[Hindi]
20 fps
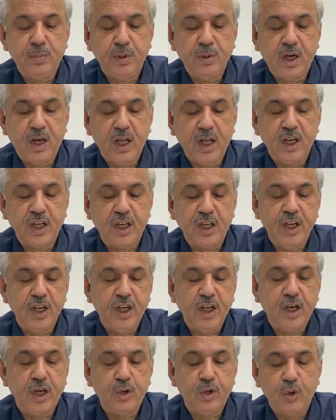बहाल
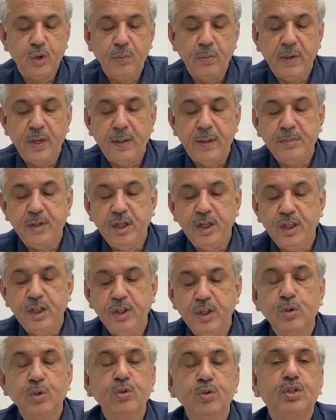करने का रोड मैप दे
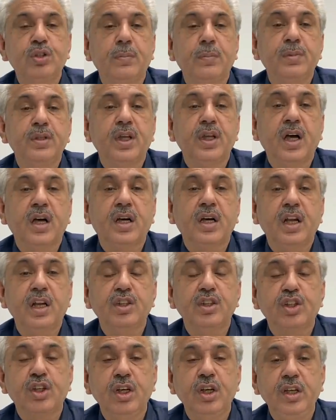दे तो उनसे
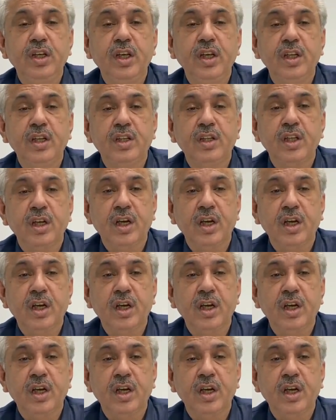मजाकरात के लिए